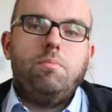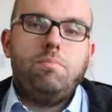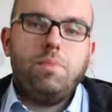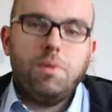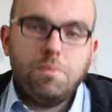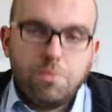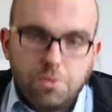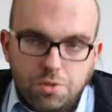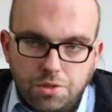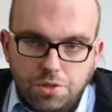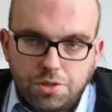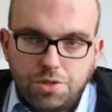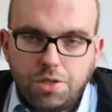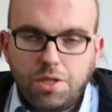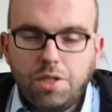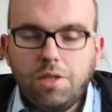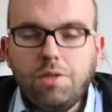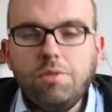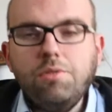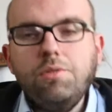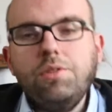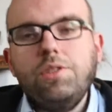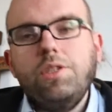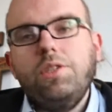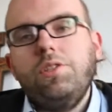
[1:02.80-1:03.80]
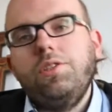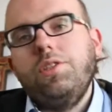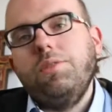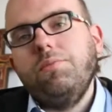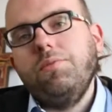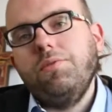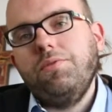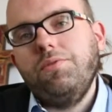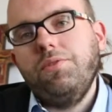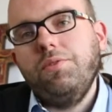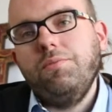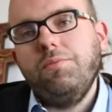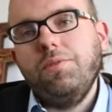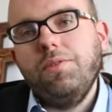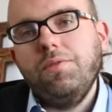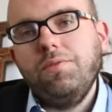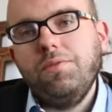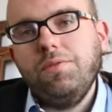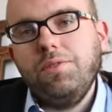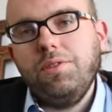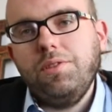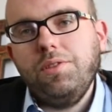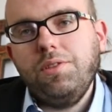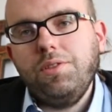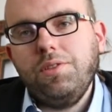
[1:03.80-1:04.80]
Pomóżcie ujrzeć temu
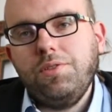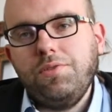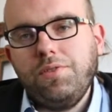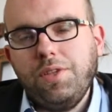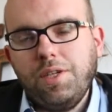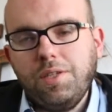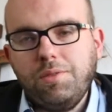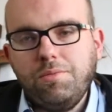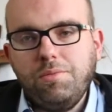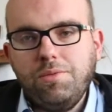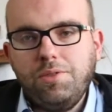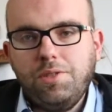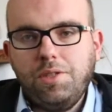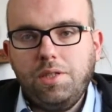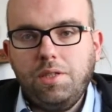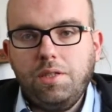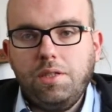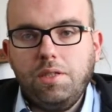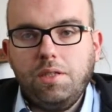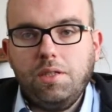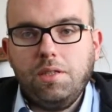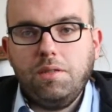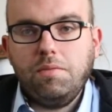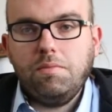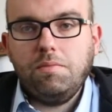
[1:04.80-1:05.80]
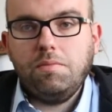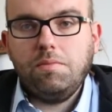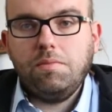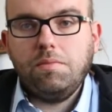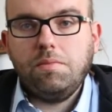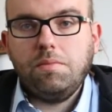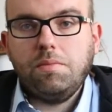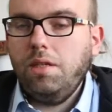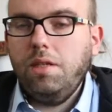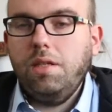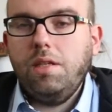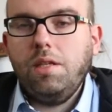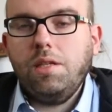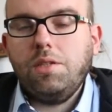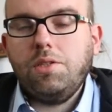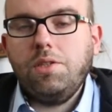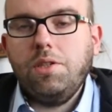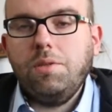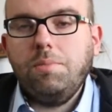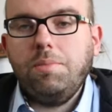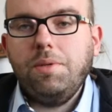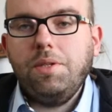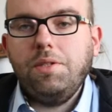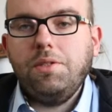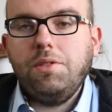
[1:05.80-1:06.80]
filmowi światło dzienne.
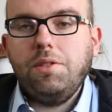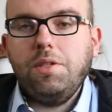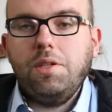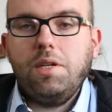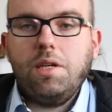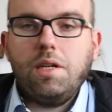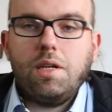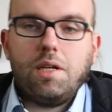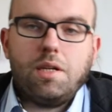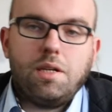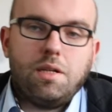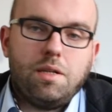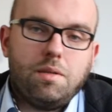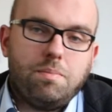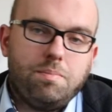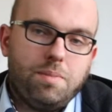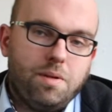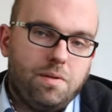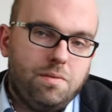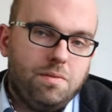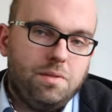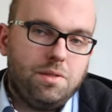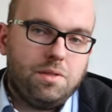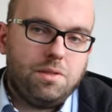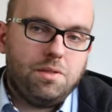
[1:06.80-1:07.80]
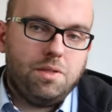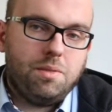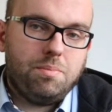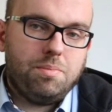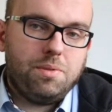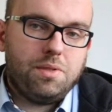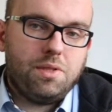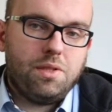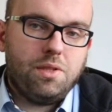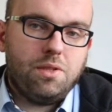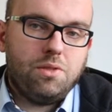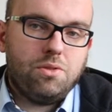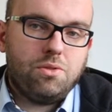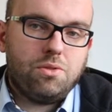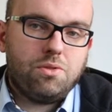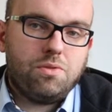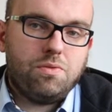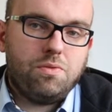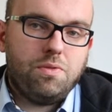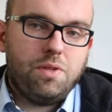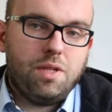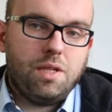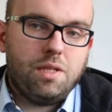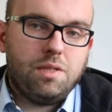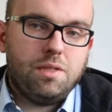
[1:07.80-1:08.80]
Inaczej będzie jak powieść napisana do
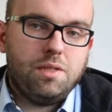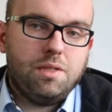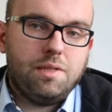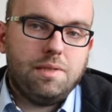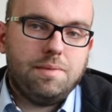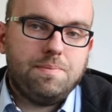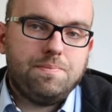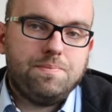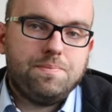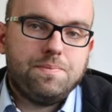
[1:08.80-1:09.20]
szuflady.